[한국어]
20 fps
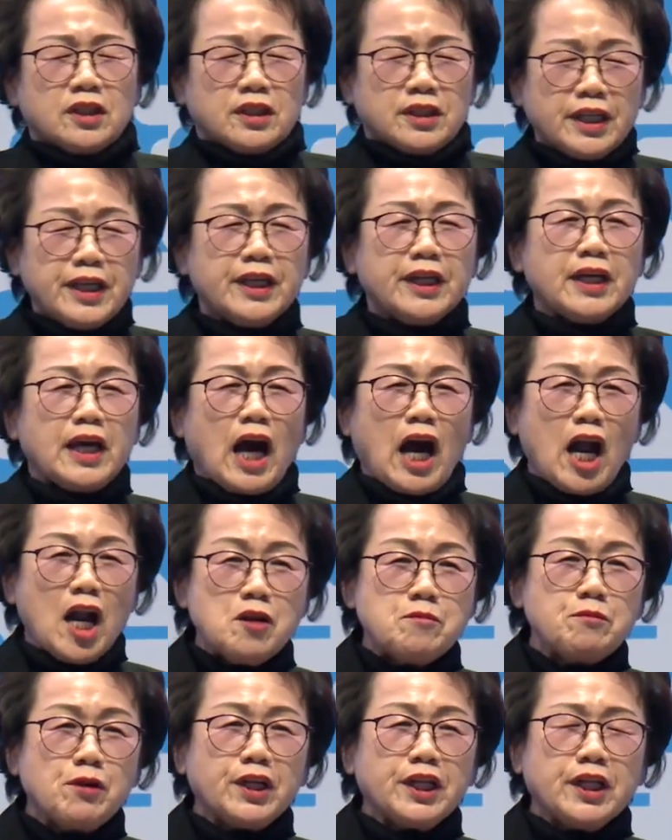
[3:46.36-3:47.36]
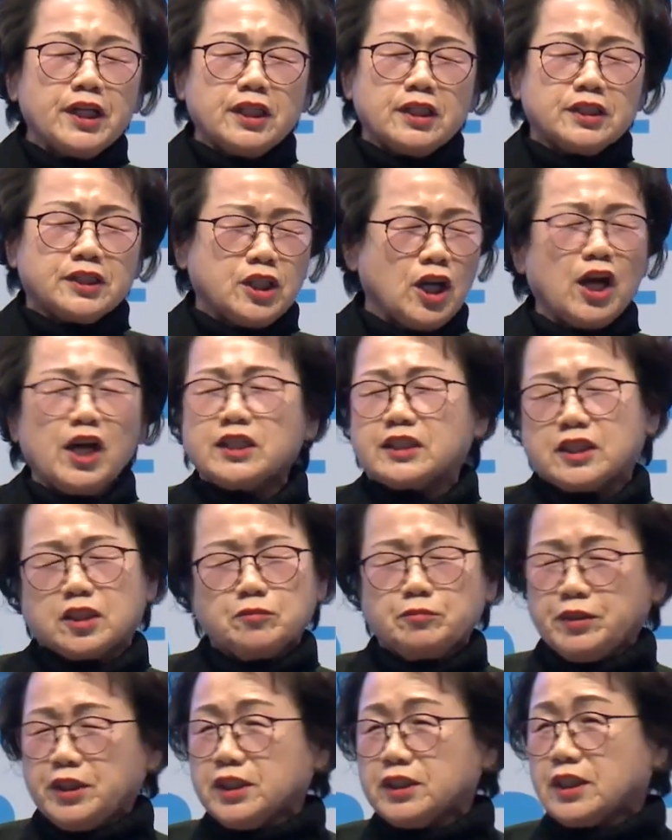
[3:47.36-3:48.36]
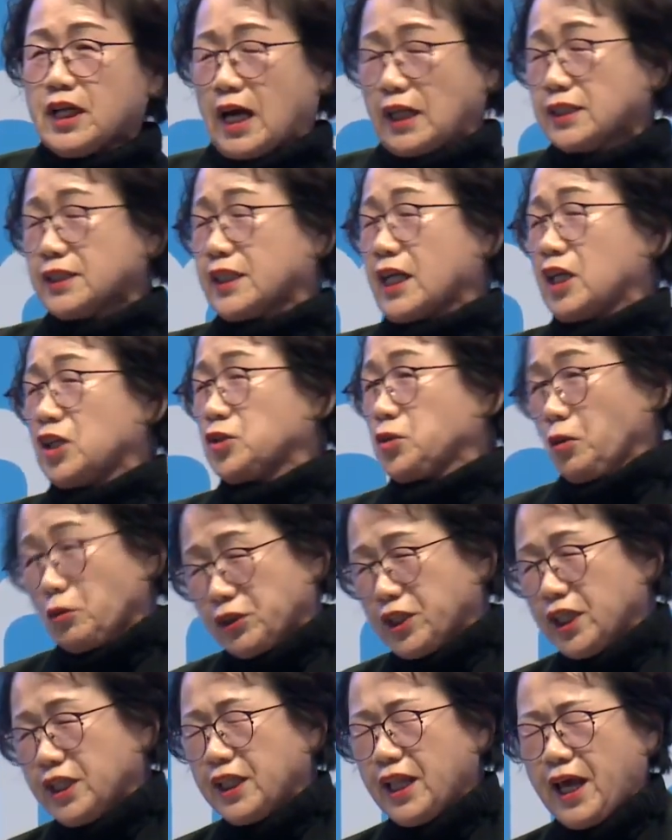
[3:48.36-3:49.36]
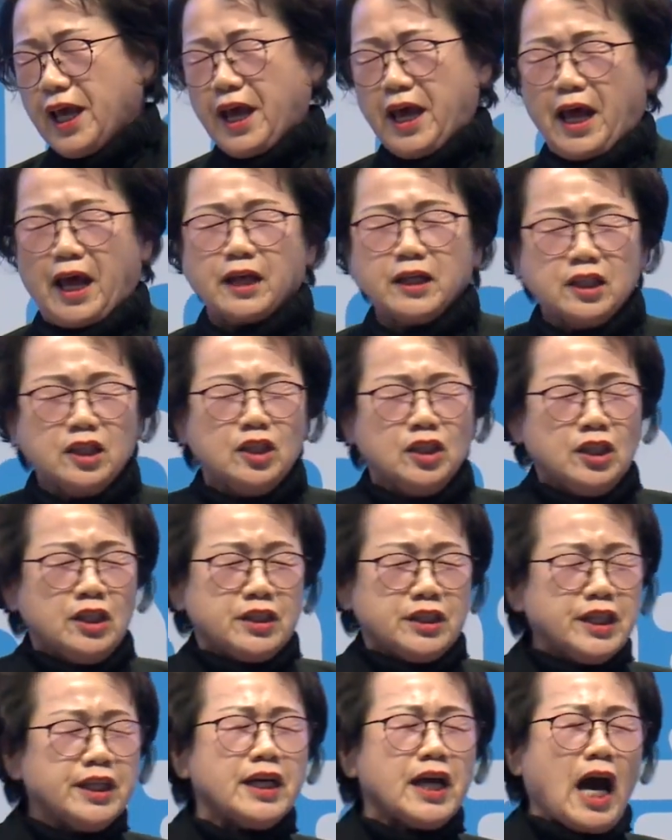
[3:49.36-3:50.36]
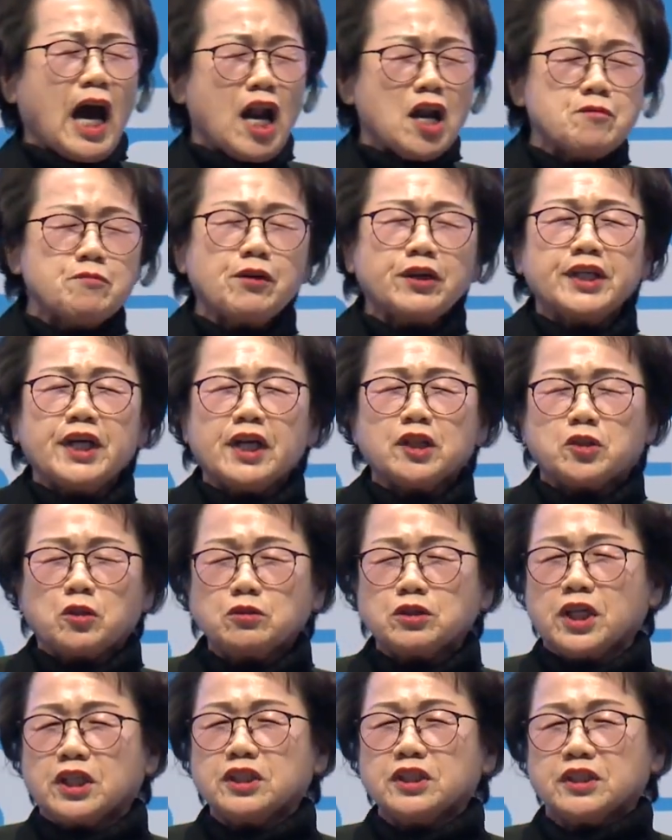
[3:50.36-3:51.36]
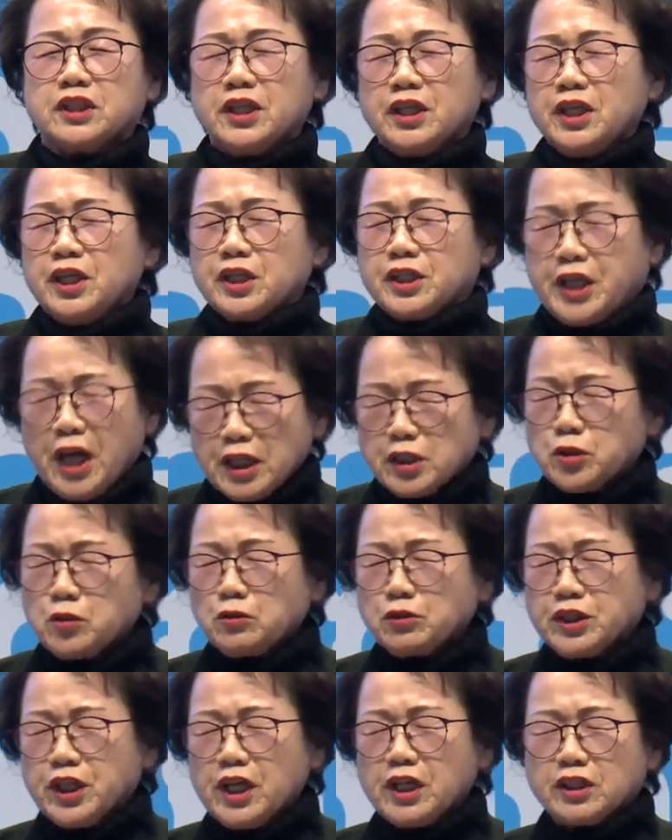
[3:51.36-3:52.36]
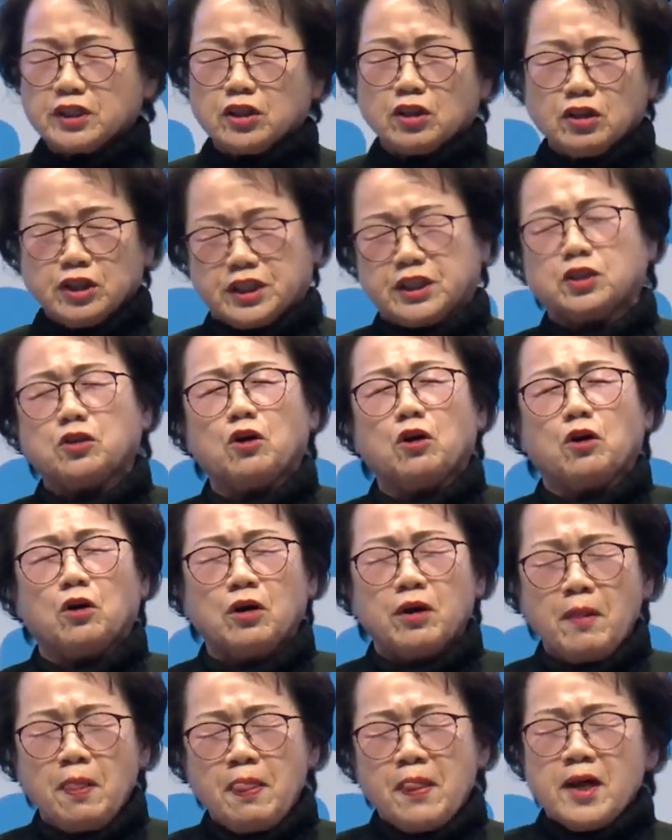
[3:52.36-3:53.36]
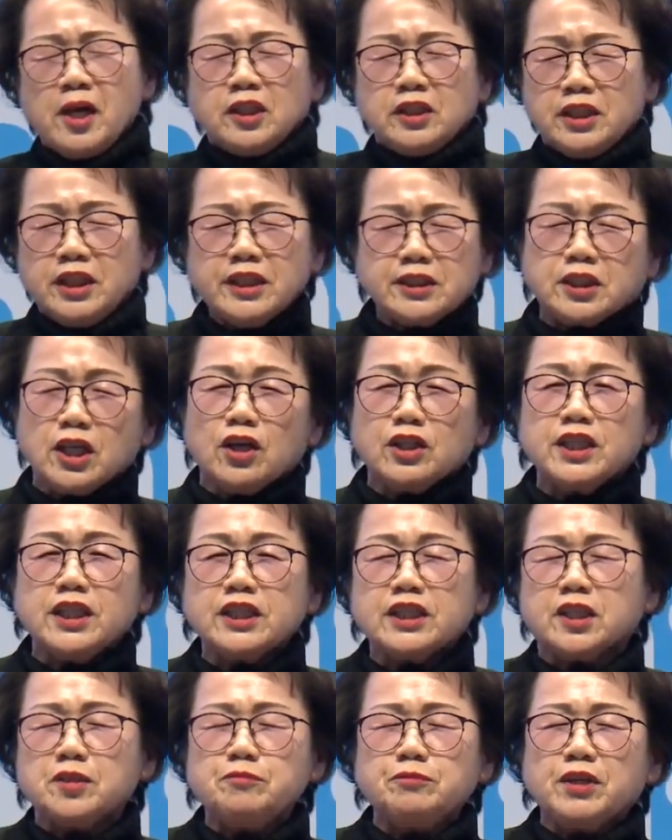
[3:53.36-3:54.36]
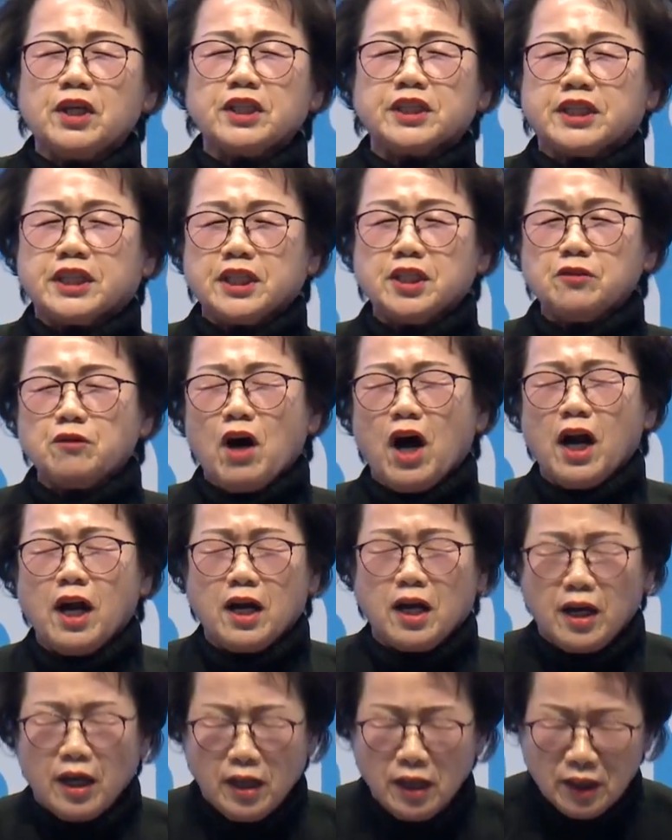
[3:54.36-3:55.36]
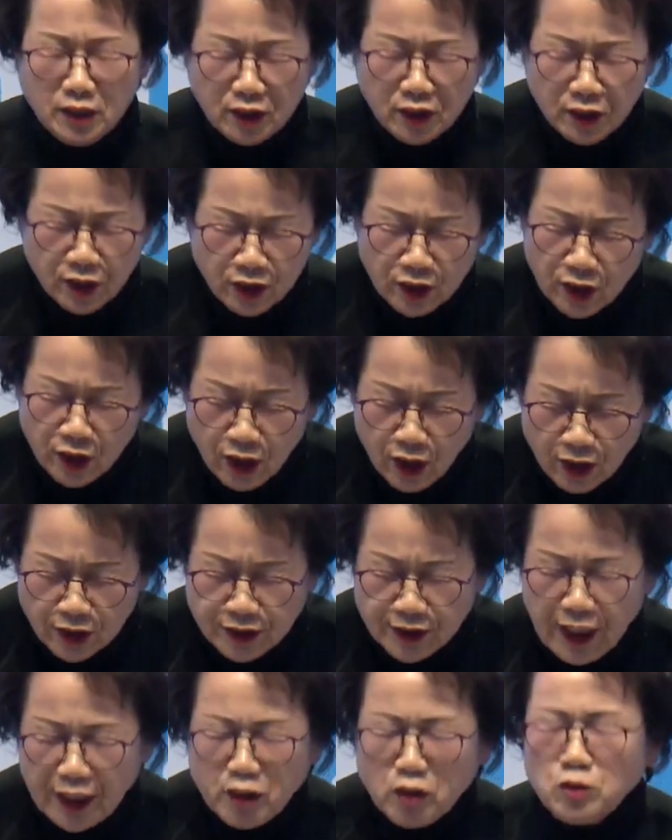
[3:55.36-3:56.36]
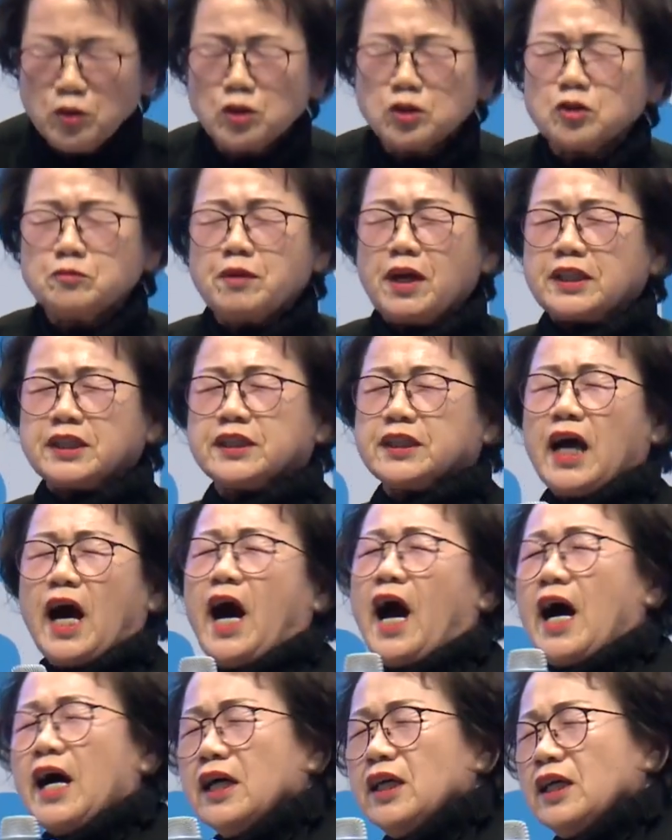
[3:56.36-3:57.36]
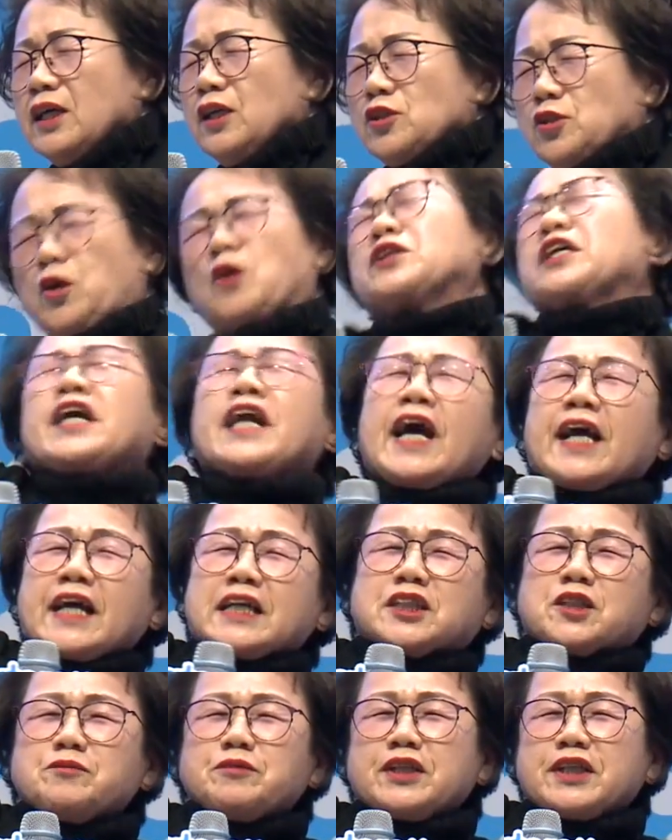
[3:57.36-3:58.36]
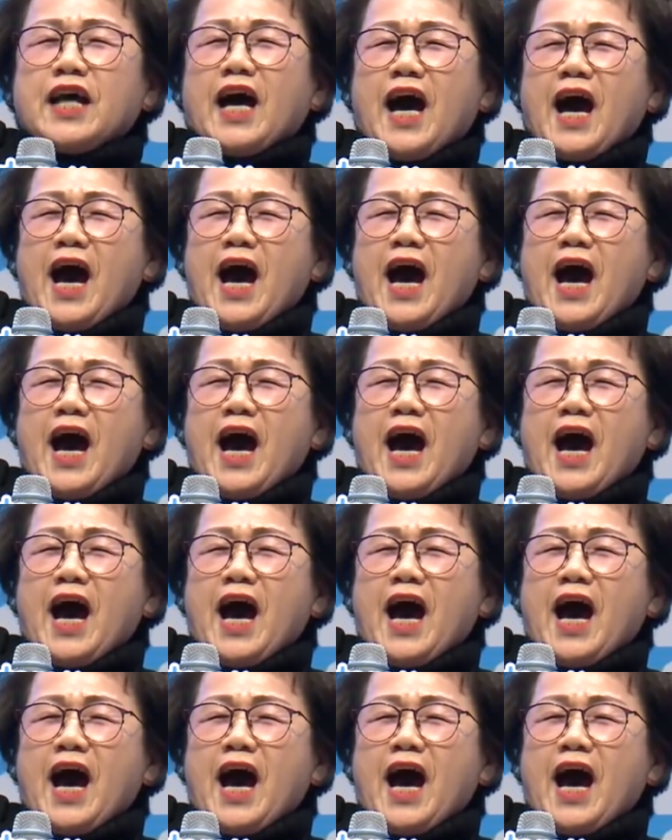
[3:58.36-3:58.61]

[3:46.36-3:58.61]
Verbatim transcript: 이 할머니, 저의 지금 71살 소띠인데 이 할머니의 도전은 계속될 것이고 2020년 10월 샤론 노즈 마스터 도전하겠습니다.